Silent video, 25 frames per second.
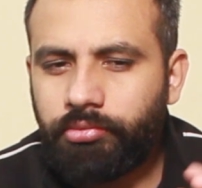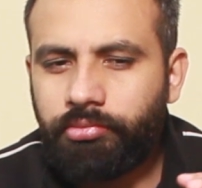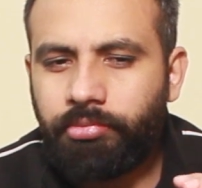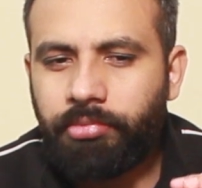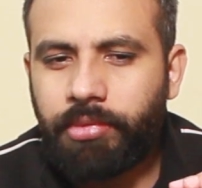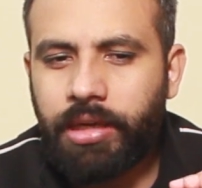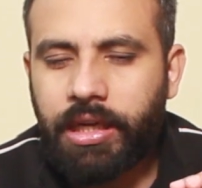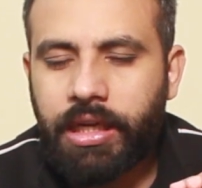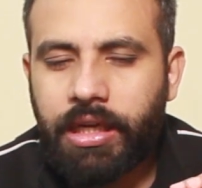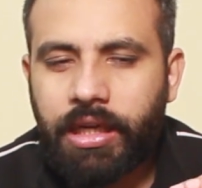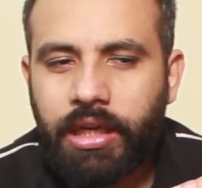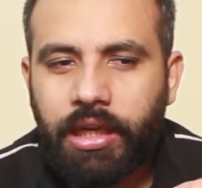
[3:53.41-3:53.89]

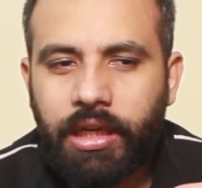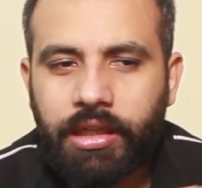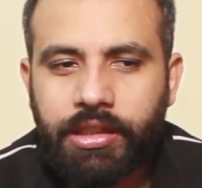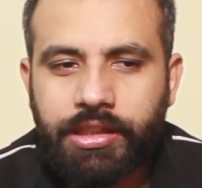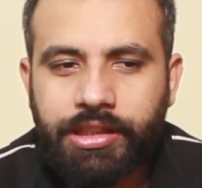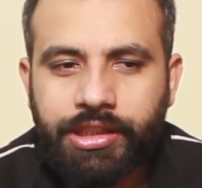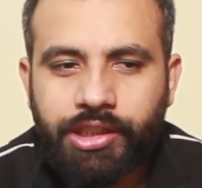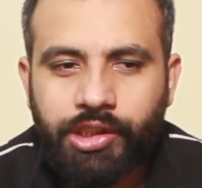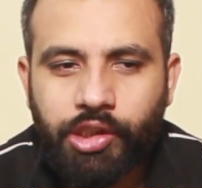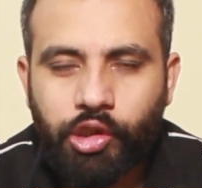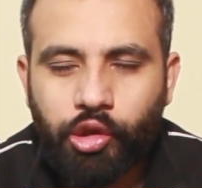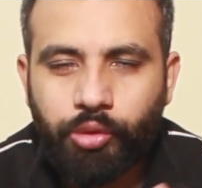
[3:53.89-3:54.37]
मैं
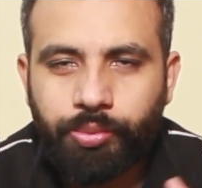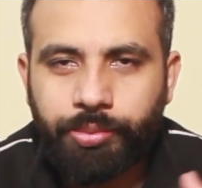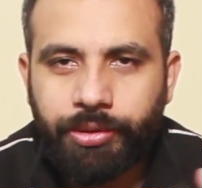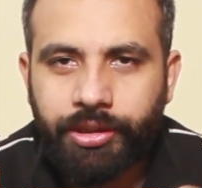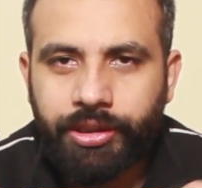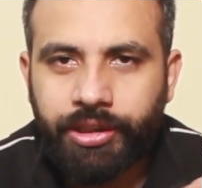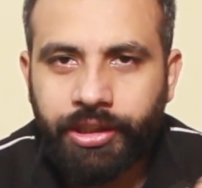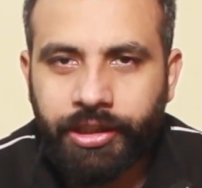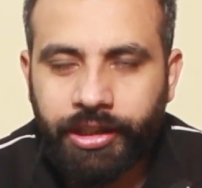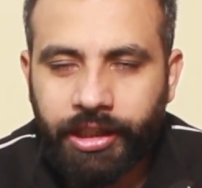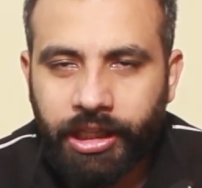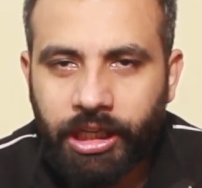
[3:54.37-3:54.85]
इसके
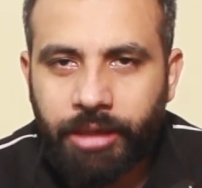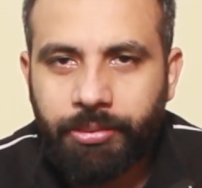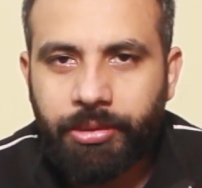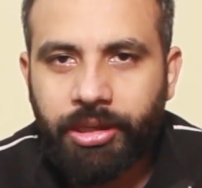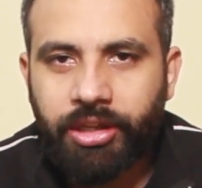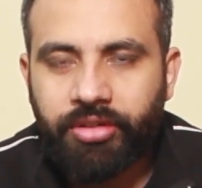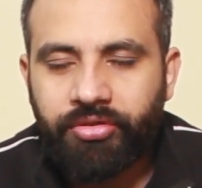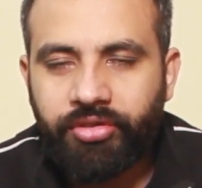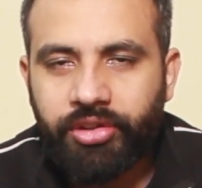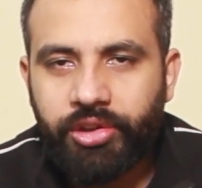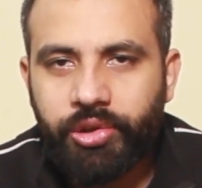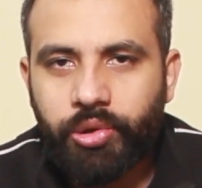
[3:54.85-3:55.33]
ऊपर डिटेल में
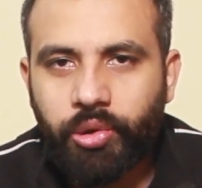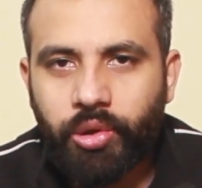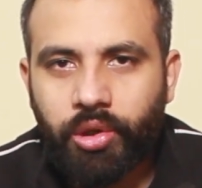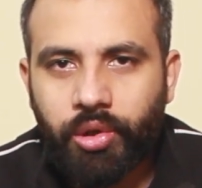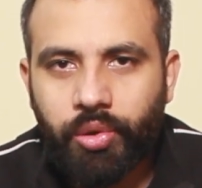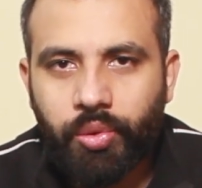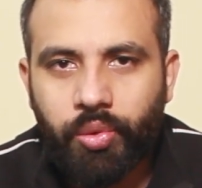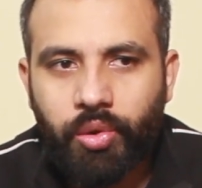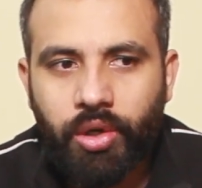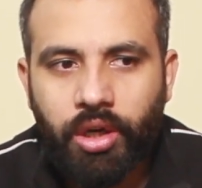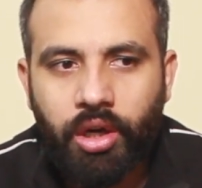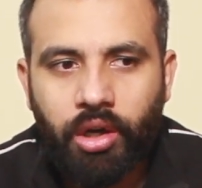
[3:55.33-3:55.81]
एक वीडियो
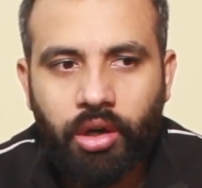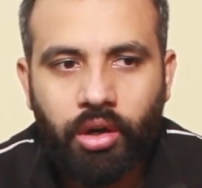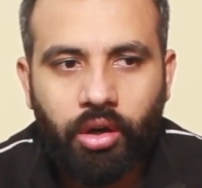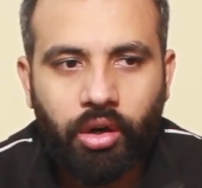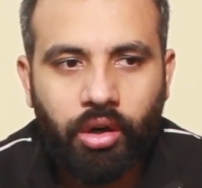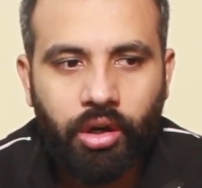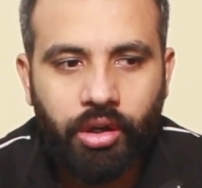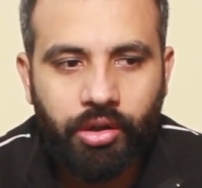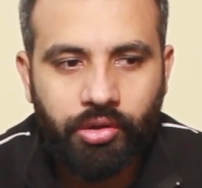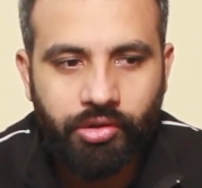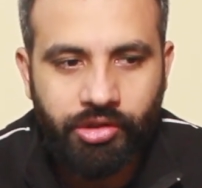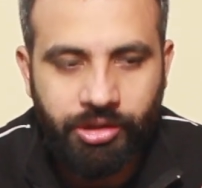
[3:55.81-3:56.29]
करूँगा
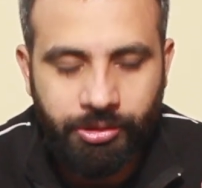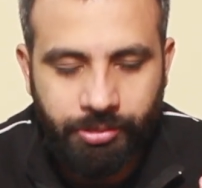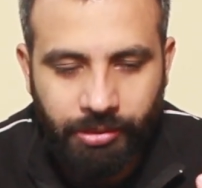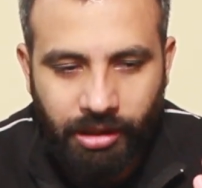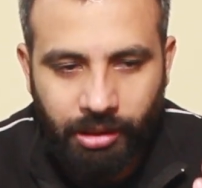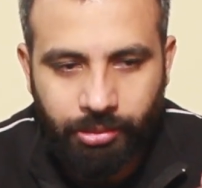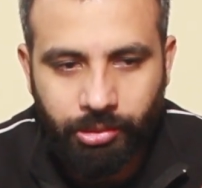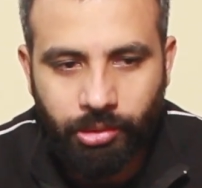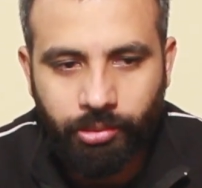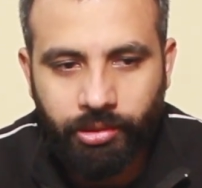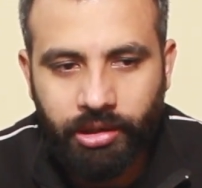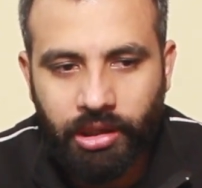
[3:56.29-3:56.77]
और
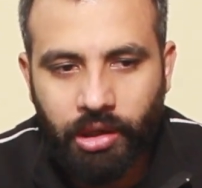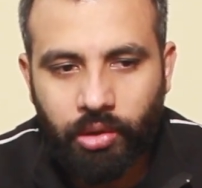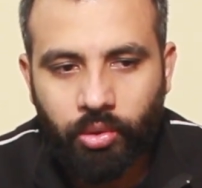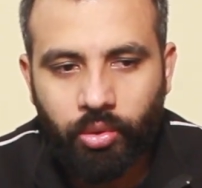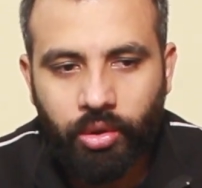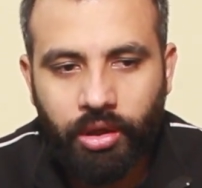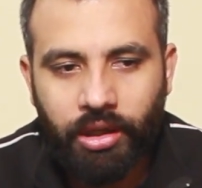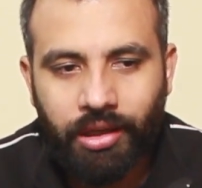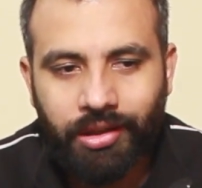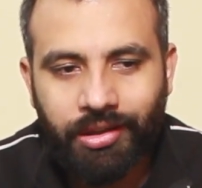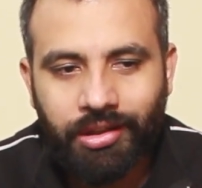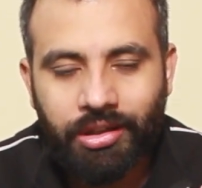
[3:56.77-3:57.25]
उसमें आपको
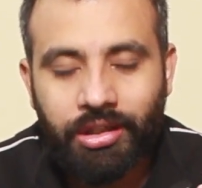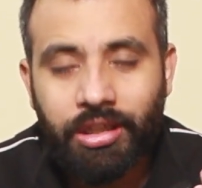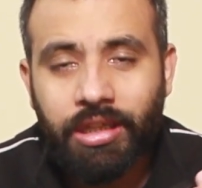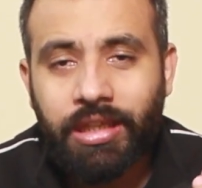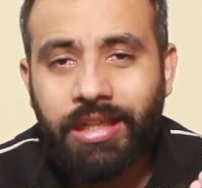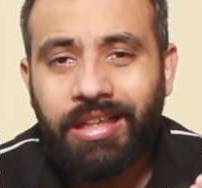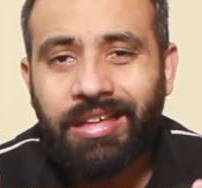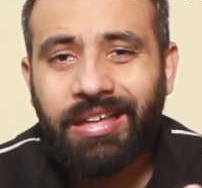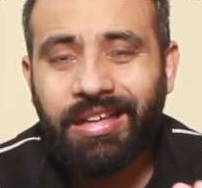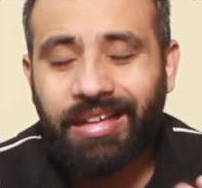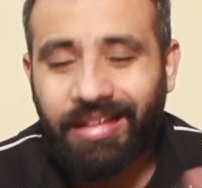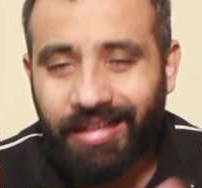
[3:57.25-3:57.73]
बताऊँगा कि
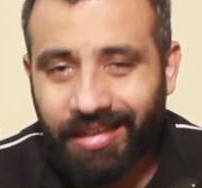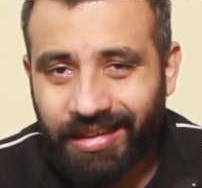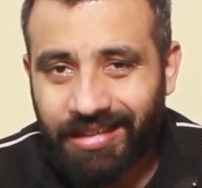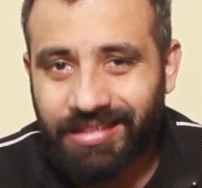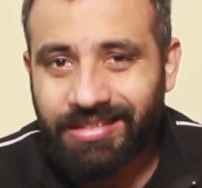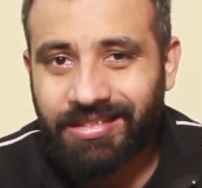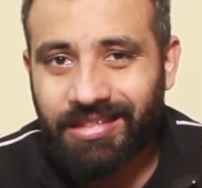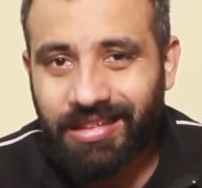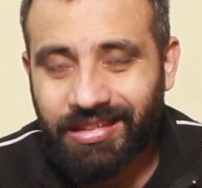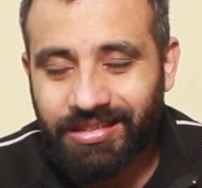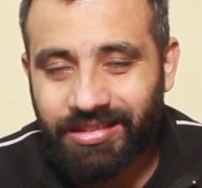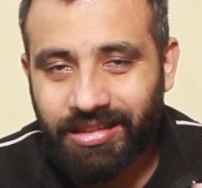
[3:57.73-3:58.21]

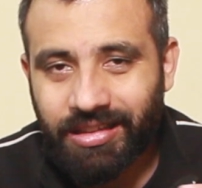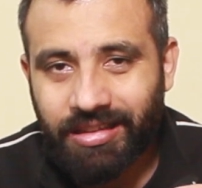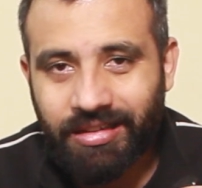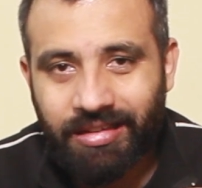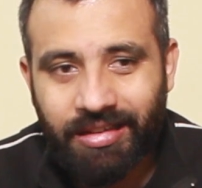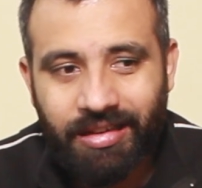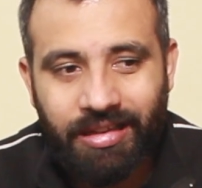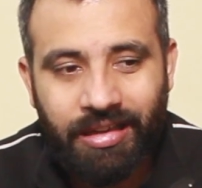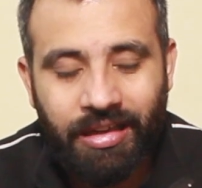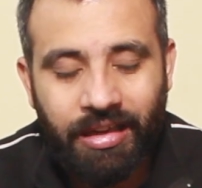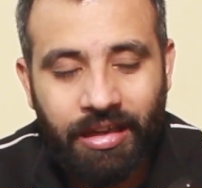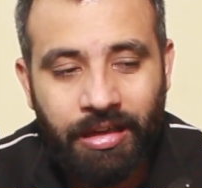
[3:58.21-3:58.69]
रेट्स क्या चल
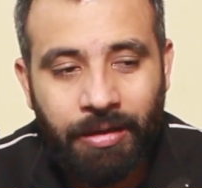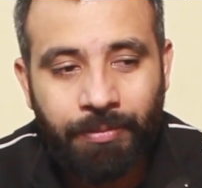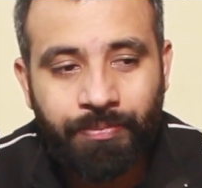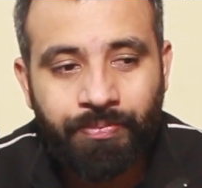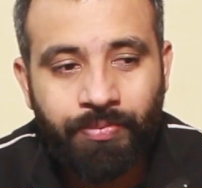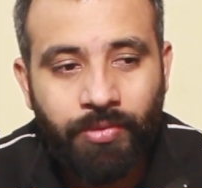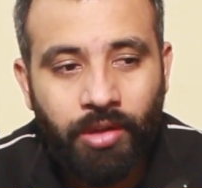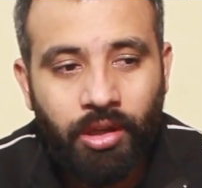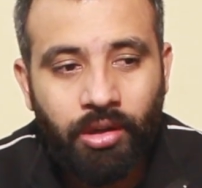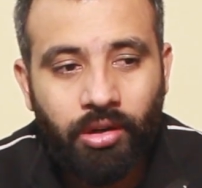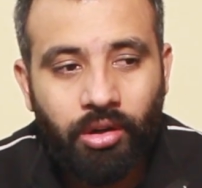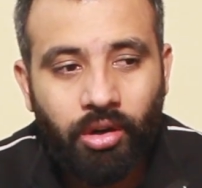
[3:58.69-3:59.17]
रहे हैं
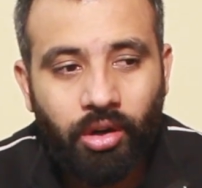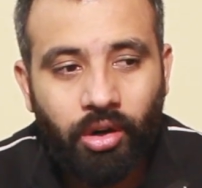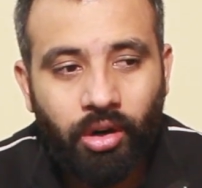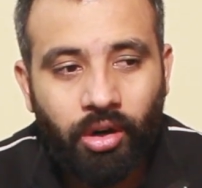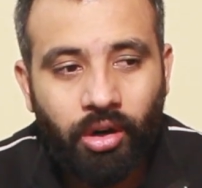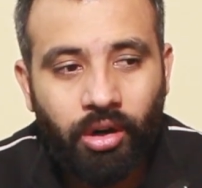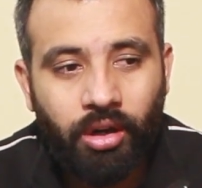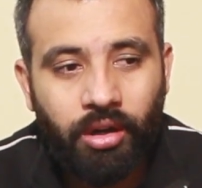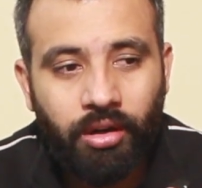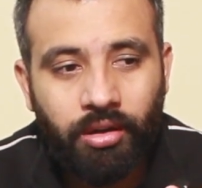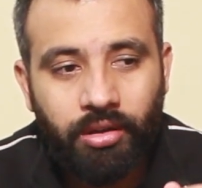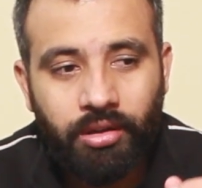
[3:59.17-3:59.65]

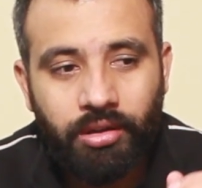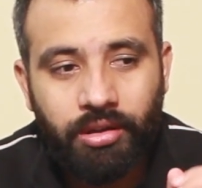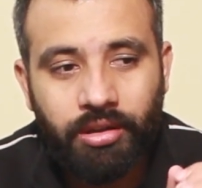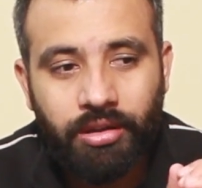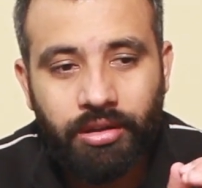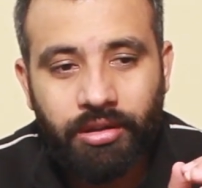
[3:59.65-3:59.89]
और